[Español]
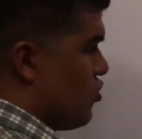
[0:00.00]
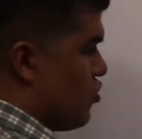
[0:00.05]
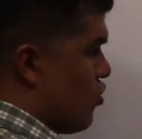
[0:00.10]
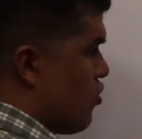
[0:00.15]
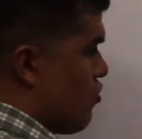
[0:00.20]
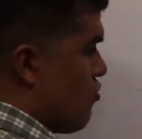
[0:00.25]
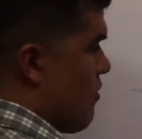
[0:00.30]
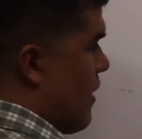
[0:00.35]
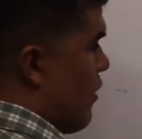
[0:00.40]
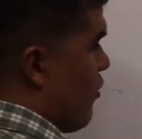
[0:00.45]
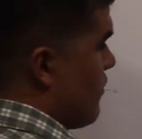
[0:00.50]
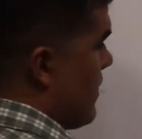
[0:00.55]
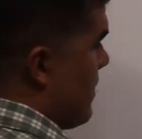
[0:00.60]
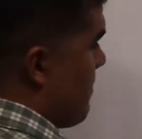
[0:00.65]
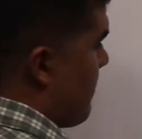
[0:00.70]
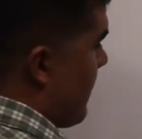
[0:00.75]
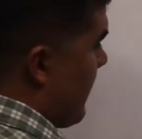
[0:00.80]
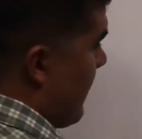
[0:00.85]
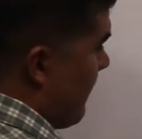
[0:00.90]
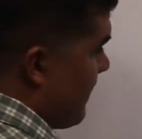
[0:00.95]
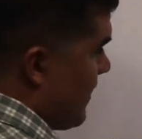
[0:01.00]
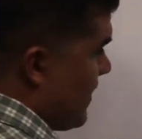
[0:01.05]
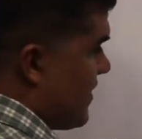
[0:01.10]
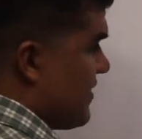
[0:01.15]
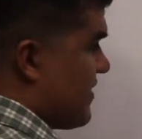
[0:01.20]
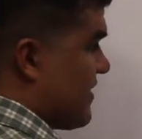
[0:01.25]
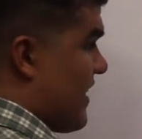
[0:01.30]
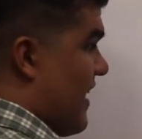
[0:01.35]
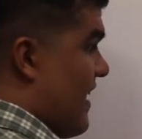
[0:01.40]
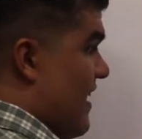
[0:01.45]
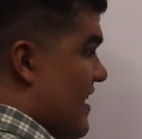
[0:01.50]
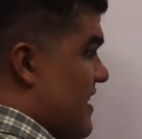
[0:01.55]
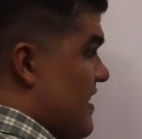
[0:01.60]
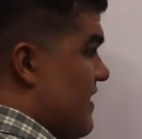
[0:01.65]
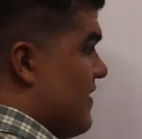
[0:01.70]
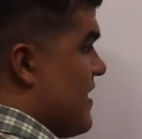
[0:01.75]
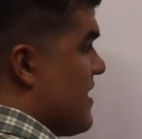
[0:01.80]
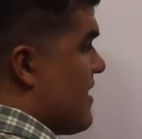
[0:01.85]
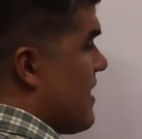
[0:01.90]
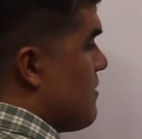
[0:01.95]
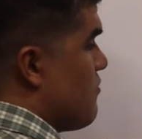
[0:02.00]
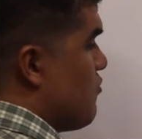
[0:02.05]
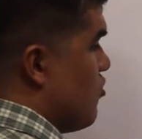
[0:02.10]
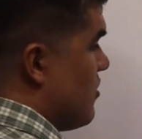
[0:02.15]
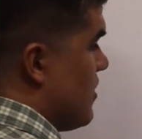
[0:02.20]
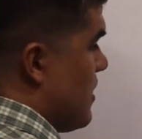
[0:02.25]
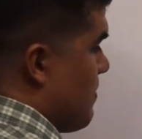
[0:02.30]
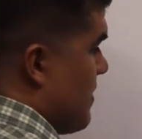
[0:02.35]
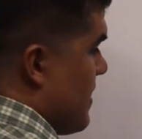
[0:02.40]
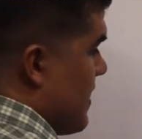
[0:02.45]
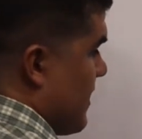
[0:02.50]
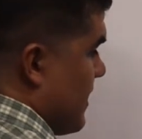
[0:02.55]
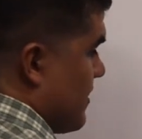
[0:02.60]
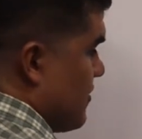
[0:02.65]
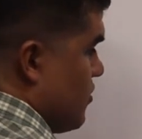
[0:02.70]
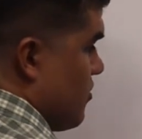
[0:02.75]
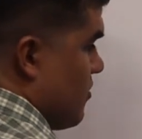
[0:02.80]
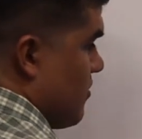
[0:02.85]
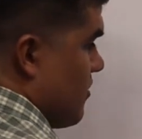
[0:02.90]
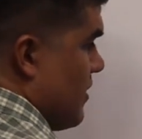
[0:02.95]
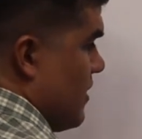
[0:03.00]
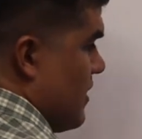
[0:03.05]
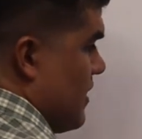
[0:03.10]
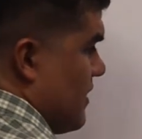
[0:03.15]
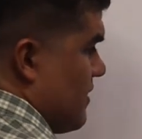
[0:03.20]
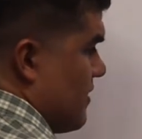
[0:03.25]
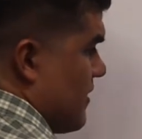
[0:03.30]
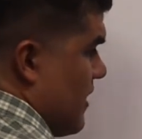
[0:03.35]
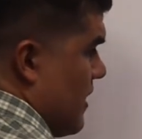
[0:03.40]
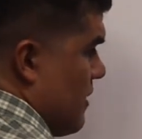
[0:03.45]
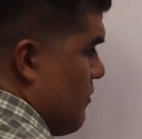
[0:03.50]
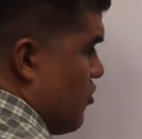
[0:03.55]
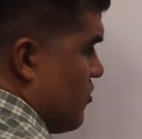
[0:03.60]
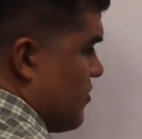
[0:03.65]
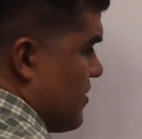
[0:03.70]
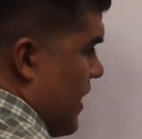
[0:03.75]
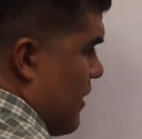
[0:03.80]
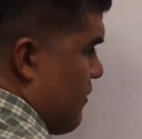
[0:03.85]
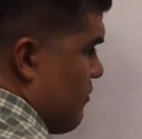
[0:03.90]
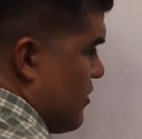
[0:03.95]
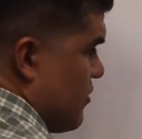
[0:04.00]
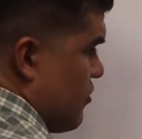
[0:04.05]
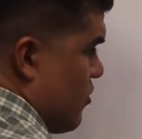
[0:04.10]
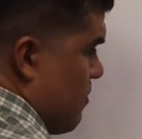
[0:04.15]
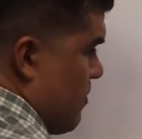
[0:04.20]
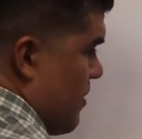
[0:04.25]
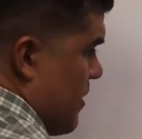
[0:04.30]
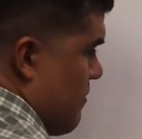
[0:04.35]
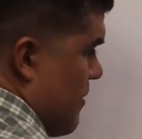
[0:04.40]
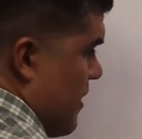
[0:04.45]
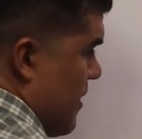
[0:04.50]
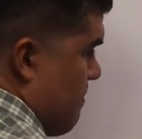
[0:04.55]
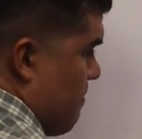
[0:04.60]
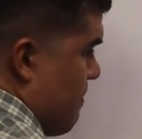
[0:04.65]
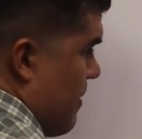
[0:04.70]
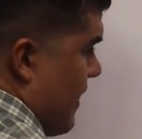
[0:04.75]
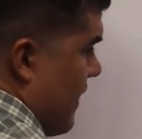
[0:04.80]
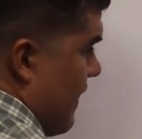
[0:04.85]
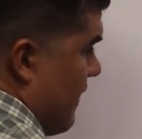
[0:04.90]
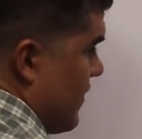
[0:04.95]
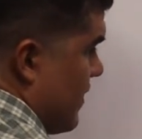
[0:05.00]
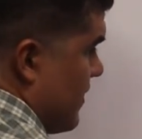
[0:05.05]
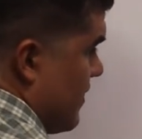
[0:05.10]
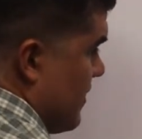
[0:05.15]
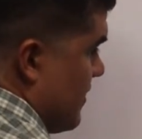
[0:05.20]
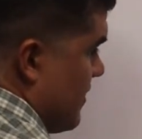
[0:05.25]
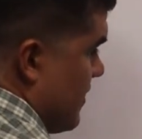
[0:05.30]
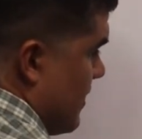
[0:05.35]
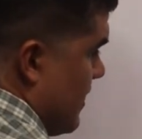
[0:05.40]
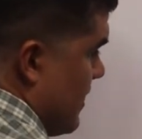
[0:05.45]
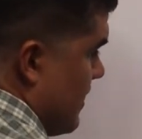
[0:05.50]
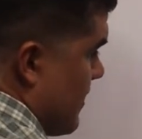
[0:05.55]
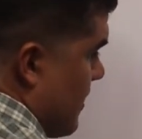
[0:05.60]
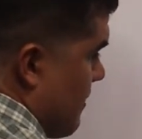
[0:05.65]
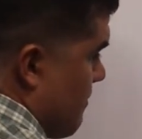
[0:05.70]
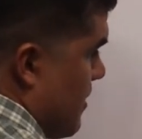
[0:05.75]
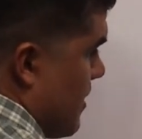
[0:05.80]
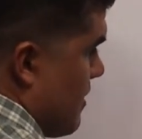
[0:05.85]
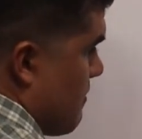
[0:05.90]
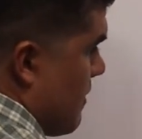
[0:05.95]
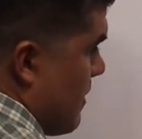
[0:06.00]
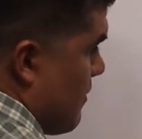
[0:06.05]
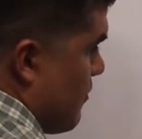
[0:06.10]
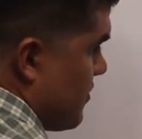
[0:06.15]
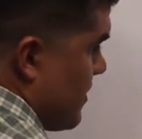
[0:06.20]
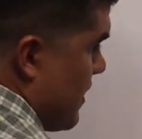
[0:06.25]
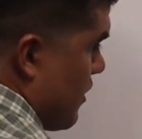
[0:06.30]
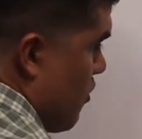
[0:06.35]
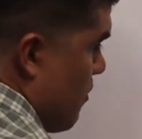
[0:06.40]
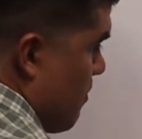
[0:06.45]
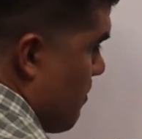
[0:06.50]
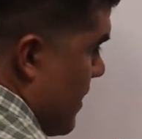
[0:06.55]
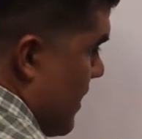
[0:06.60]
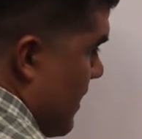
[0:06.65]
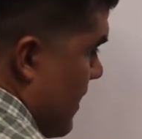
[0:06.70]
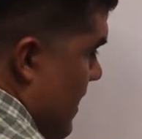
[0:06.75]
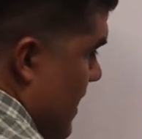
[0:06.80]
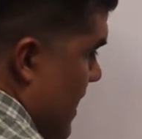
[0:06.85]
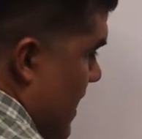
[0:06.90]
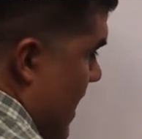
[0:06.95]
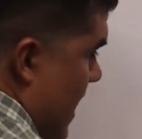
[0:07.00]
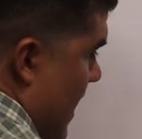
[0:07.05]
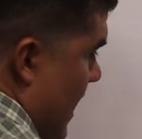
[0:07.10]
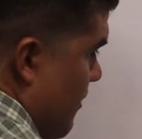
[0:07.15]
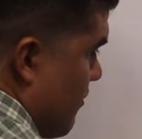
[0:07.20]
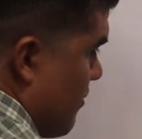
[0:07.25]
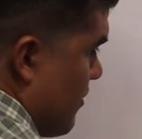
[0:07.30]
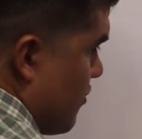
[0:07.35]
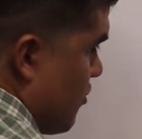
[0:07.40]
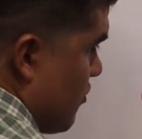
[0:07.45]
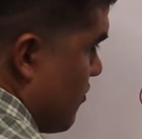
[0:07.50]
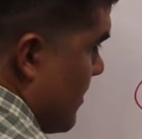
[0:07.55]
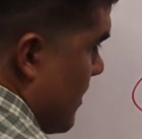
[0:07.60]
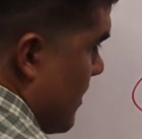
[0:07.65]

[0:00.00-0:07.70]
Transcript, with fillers: dos juegos de paréntesis que indican multiplicación. Tenemos a nuestro primer paréntesis y también vamos a copiar a nuestro